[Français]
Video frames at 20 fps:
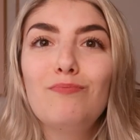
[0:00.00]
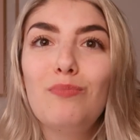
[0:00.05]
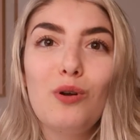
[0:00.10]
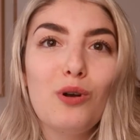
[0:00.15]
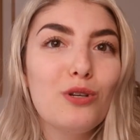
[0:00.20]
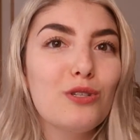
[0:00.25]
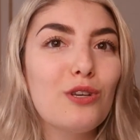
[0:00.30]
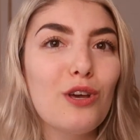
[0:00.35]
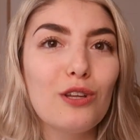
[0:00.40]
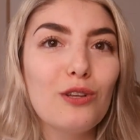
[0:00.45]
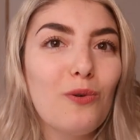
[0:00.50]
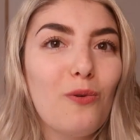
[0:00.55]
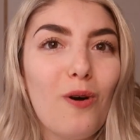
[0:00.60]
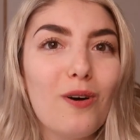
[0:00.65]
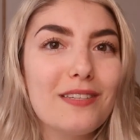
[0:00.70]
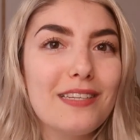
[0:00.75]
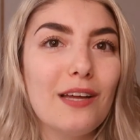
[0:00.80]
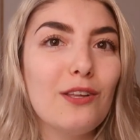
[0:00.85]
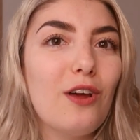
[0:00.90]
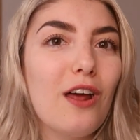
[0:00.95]
plus que
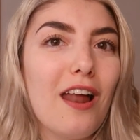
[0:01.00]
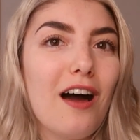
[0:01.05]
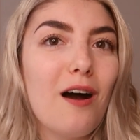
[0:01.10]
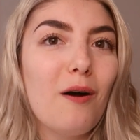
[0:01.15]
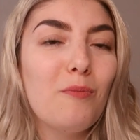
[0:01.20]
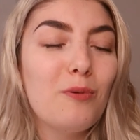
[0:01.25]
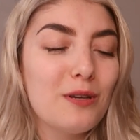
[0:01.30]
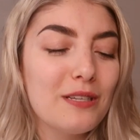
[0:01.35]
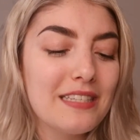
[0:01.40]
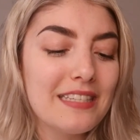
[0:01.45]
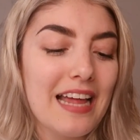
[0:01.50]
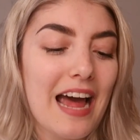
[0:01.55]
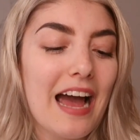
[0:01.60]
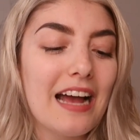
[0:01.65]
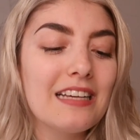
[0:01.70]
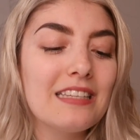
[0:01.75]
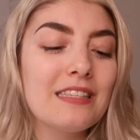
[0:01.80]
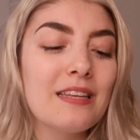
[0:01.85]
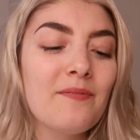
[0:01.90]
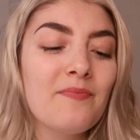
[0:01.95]
300$ plus
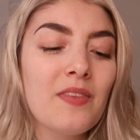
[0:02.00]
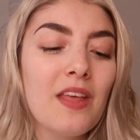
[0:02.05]
taxes.